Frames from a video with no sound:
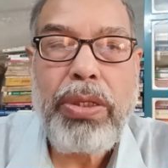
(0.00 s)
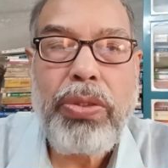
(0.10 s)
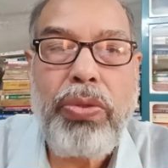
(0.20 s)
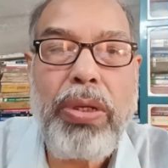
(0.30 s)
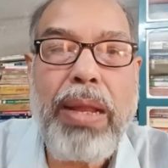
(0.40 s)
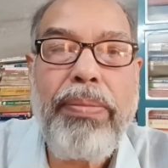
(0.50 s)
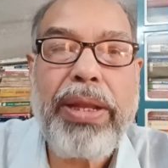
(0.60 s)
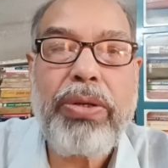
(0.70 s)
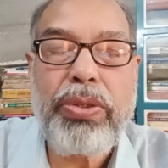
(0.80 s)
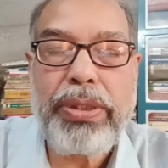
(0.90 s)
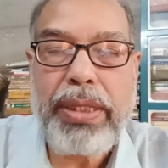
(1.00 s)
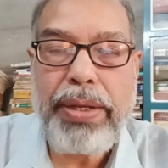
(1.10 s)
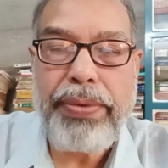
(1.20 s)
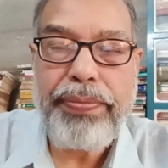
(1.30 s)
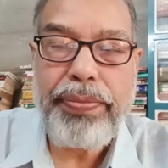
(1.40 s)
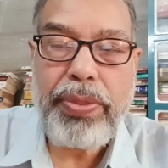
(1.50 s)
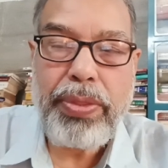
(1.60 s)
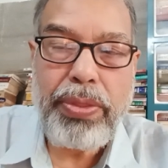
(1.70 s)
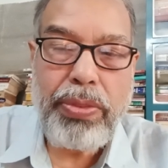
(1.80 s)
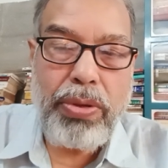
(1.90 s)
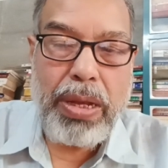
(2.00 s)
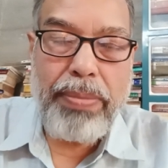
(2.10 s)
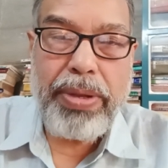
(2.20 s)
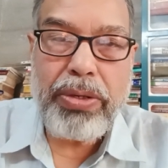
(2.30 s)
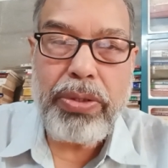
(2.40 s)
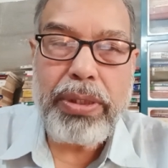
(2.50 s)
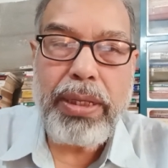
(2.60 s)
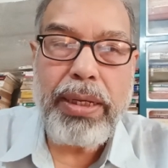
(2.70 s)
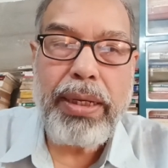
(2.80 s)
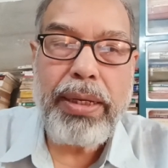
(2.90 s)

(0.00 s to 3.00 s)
দুই নাম্বার কোশ্চেন দুই নাম্বার কোশ্চেন